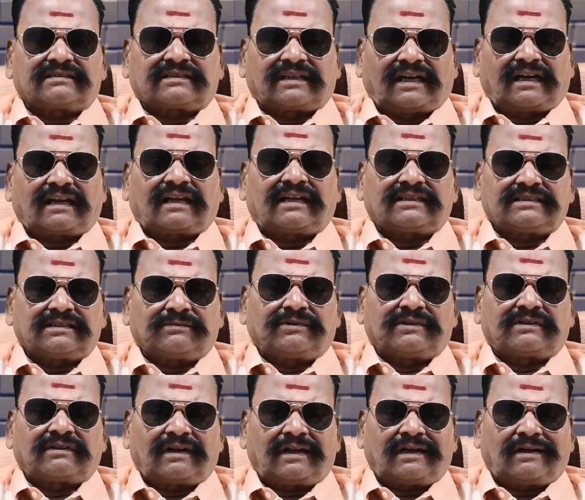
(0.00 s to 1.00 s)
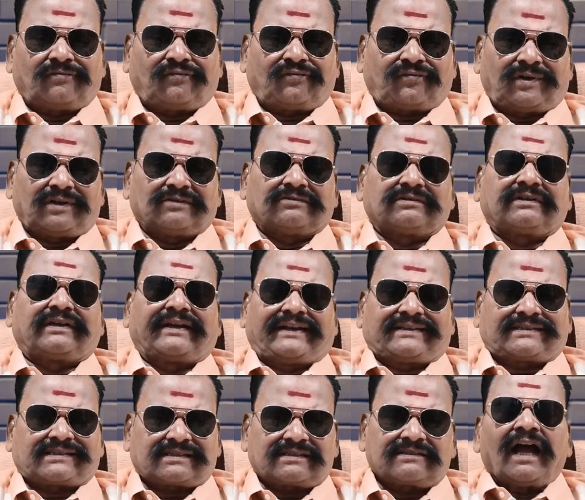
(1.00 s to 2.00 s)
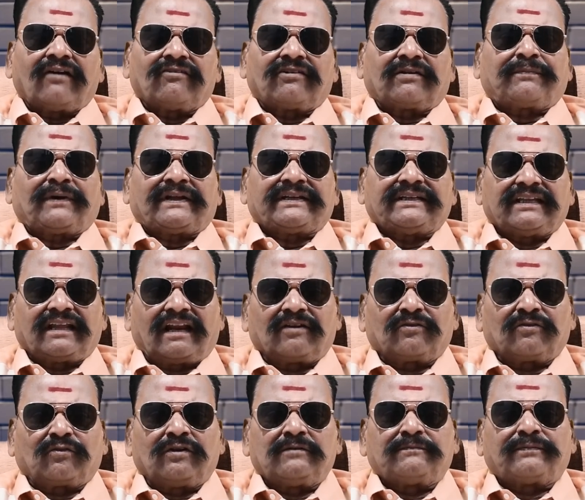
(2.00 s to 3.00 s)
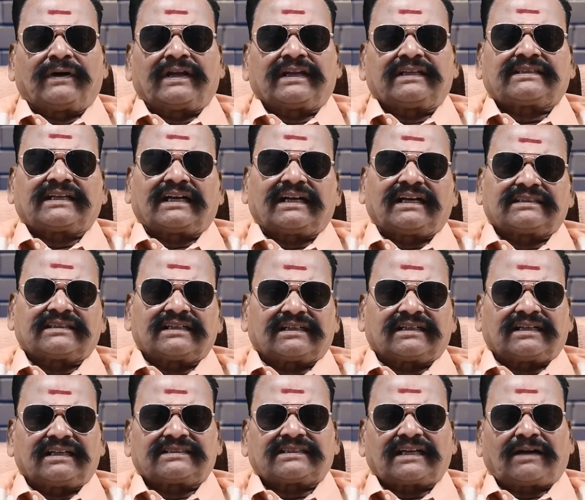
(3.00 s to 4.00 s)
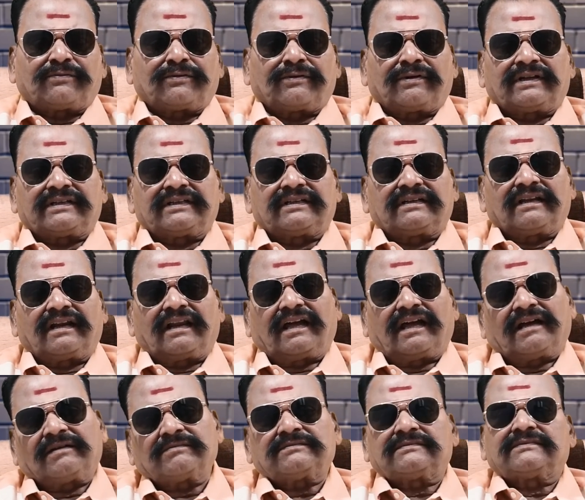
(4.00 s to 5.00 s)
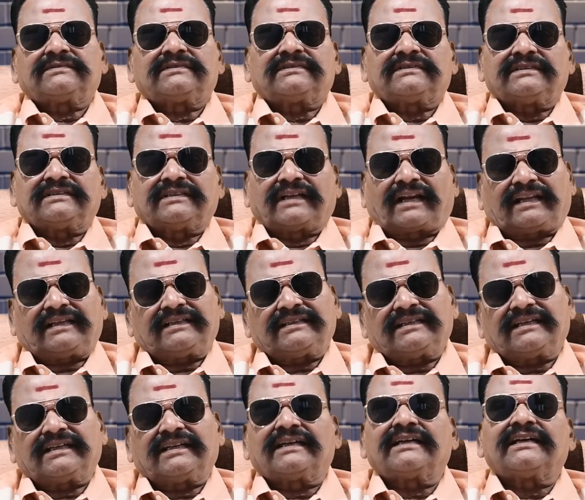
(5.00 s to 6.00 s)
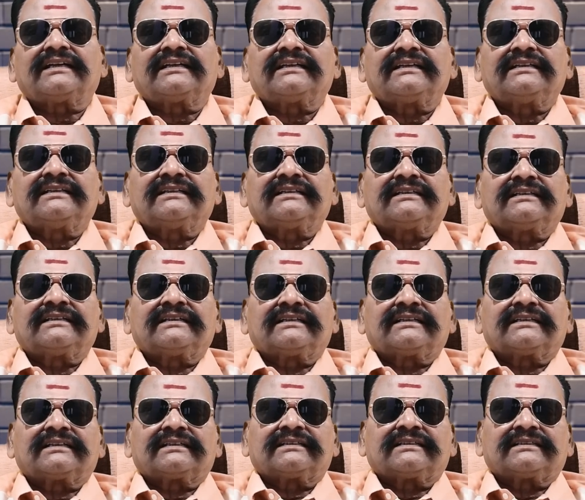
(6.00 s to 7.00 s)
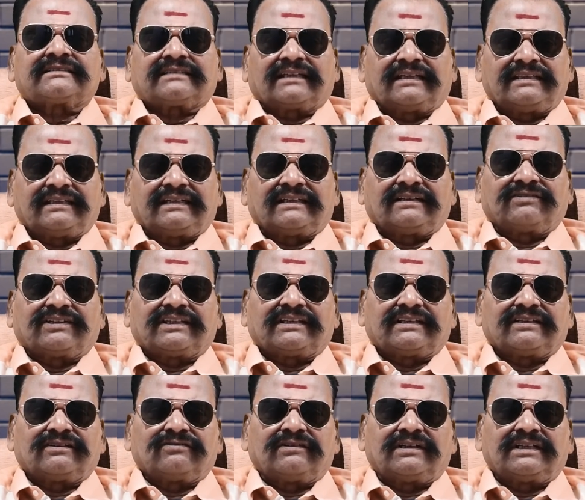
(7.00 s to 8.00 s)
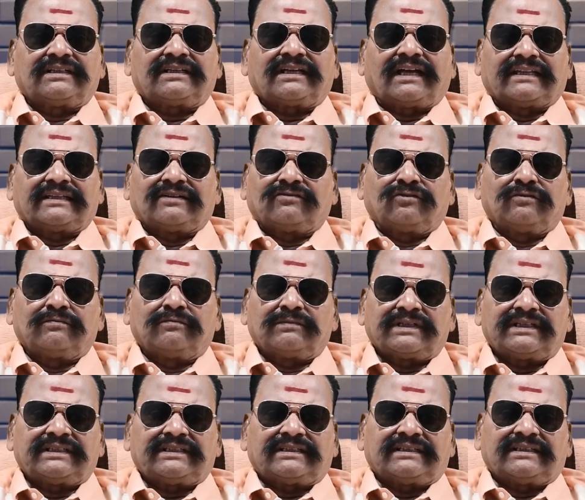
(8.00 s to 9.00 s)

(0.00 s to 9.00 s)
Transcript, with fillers: தியாகராஜ பாகவதர்னா அவ்வளவு கிரேஸ் அவர் பன்னீரில் குளிப்பார் தங்கத்தெட்டில் சாப்பிடுவார் என்றெல்லாம் நிறைய செய்திகள் வந்தது உண்டு அதில் உண்மை